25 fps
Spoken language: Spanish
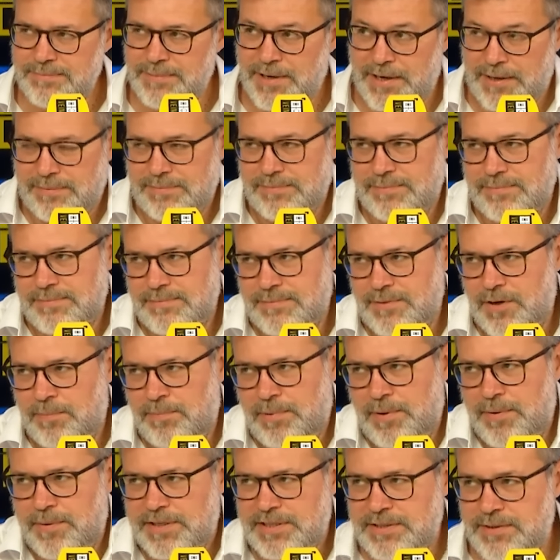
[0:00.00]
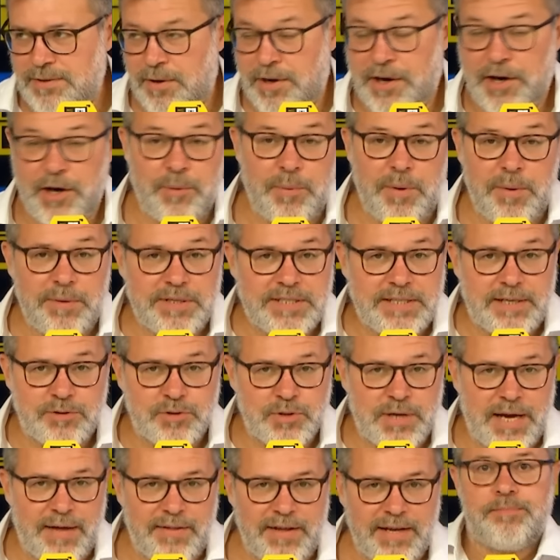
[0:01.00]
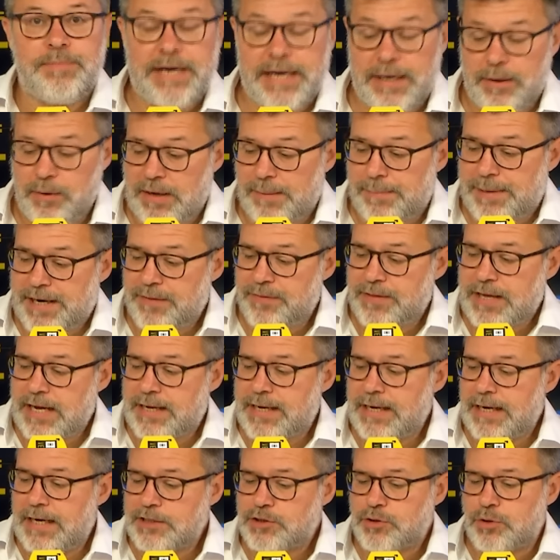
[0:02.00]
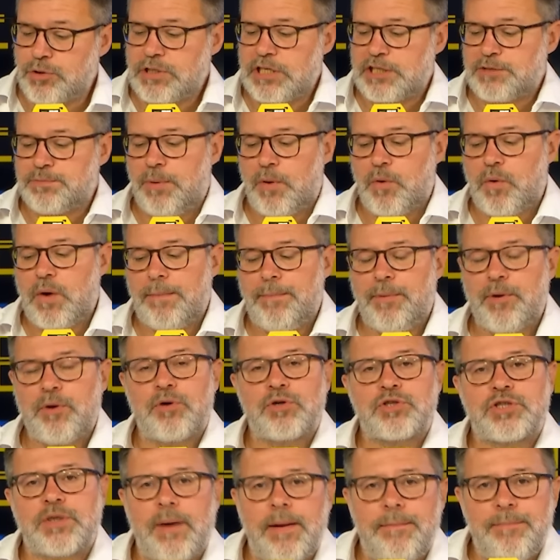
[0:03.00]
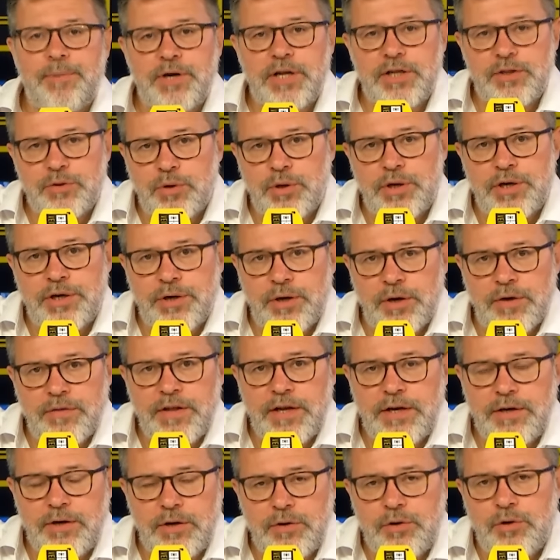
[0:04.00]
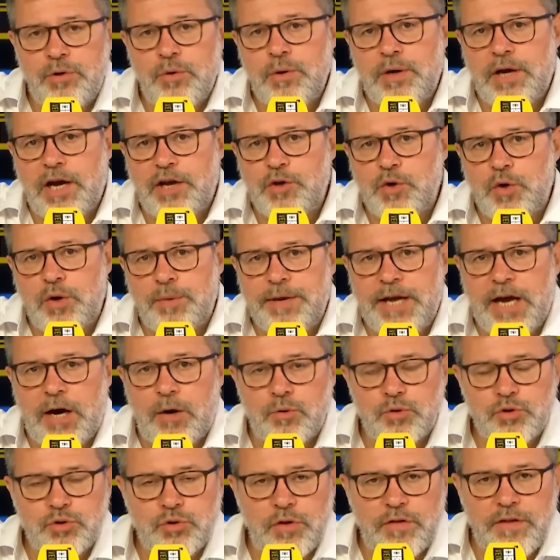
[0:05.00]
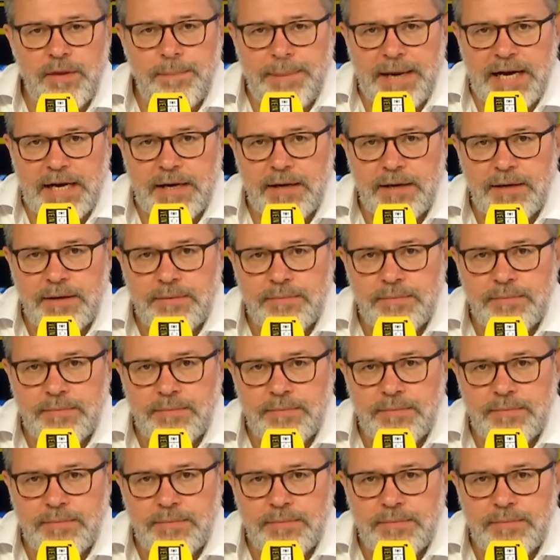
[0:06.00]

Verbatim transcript: Bueno, los pobres, los que no vivís en Euskadi. Bien, aunque parezca que las cosas poco a poco se van poniendo en orden, nunca llueve a gusto de paje.